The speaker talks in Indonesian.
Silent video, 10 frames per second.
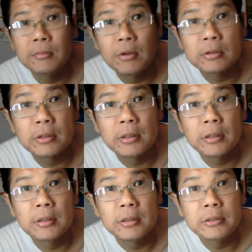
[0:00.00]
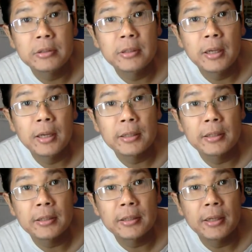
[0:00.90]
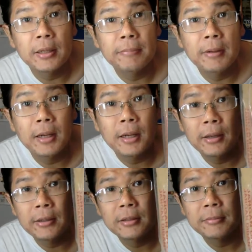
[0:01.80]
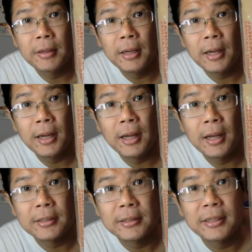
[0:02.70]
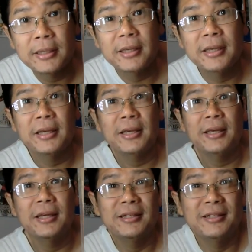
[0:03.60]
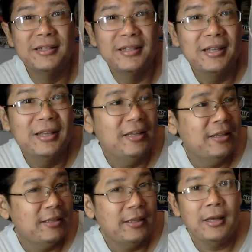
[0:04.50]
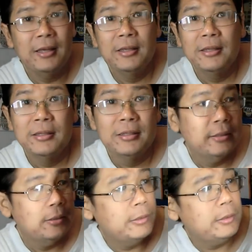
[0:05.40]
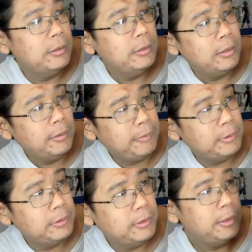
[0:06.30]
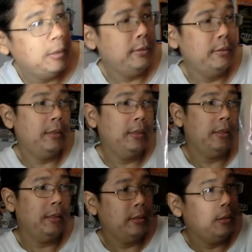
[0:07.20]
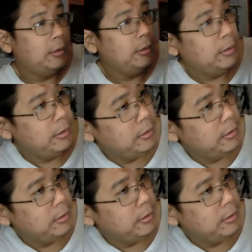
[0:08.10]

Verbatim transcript: unboxing. Isinya kira-kira apa? Ayo tebak. Yeah. Ya. Ini dapatnya dari